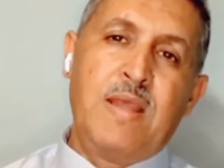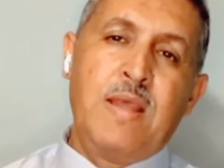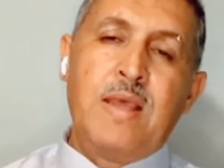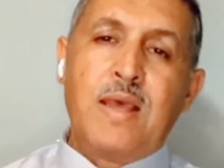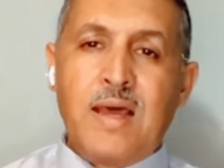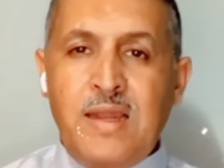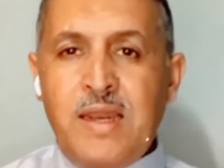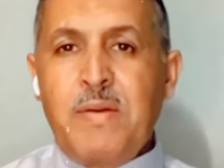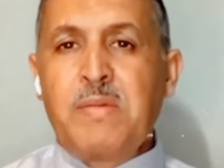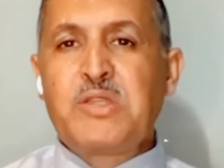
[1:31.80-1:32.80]
خلينا
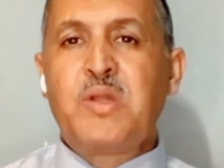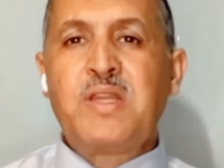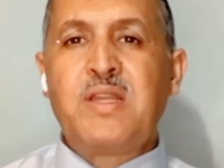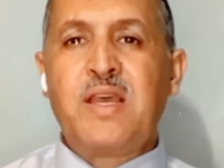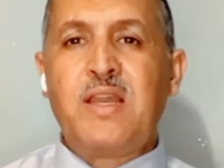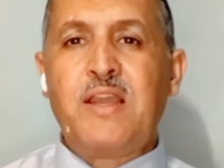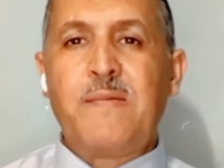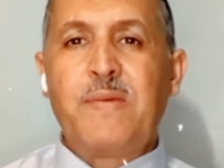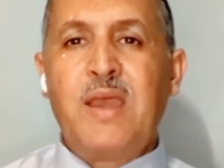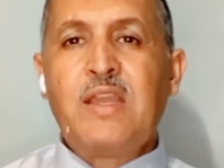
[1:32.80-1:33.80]
من مسؤولية الداخلية
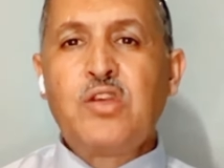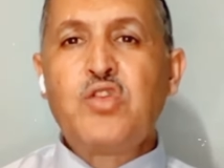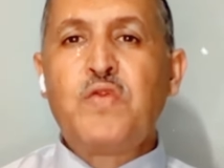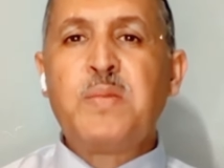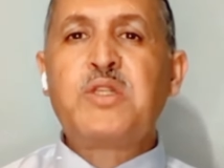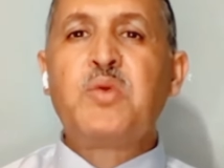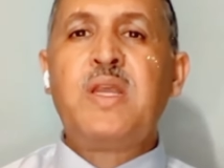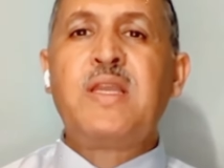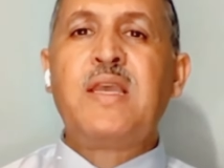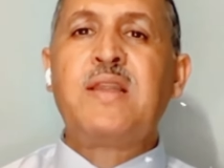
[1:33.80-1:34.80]
هات نشوف مسؤولية
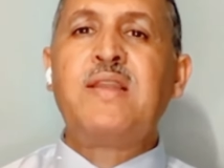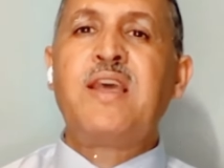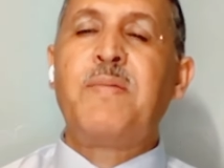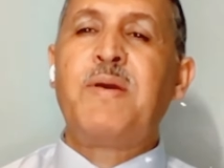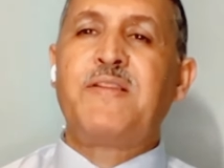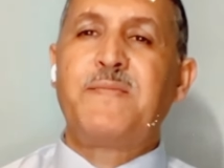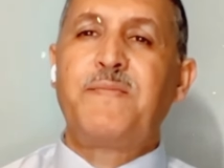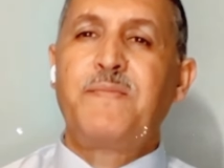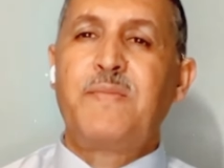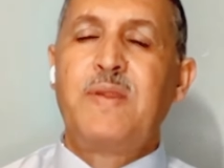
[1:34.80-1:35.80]
هيئة الانتخابات
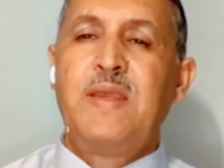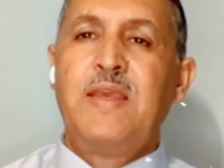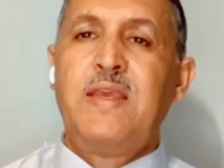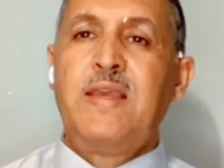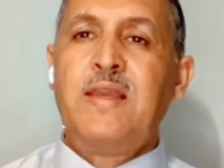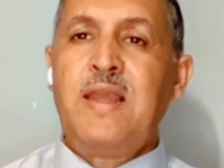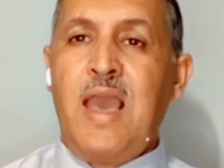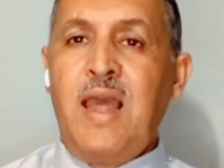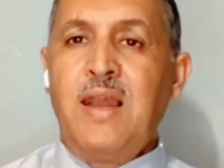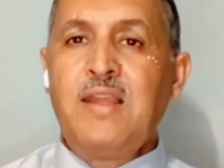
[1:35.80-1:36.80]
اللي
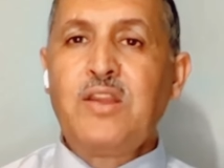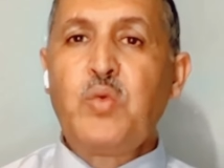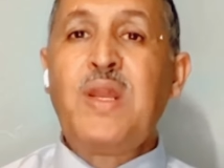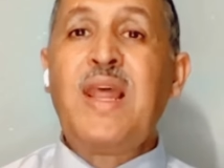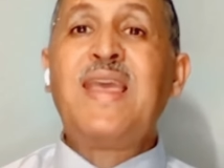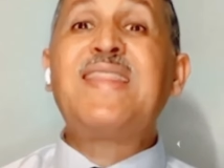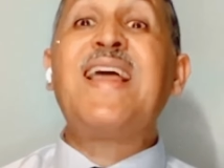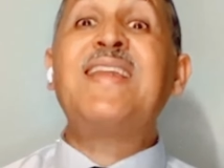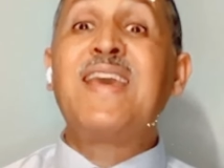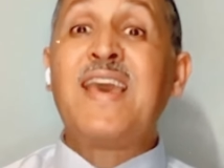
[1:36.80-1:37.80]
أعلنت ولايتها
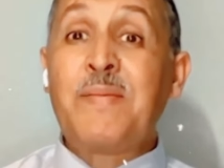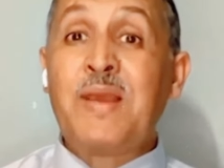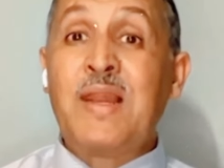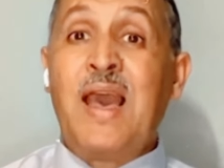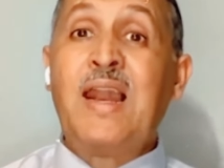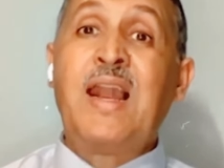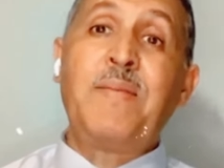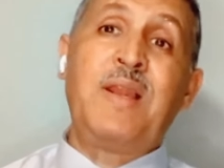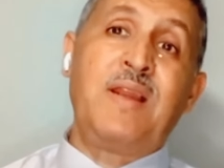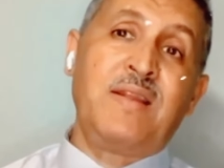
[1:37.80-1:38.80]
الكاملة على
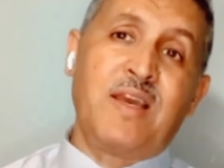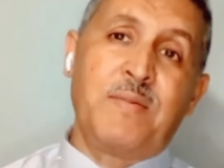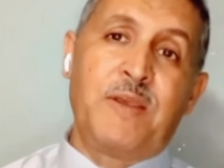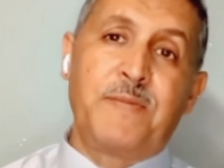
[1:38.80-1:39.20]
العملية الانتخابية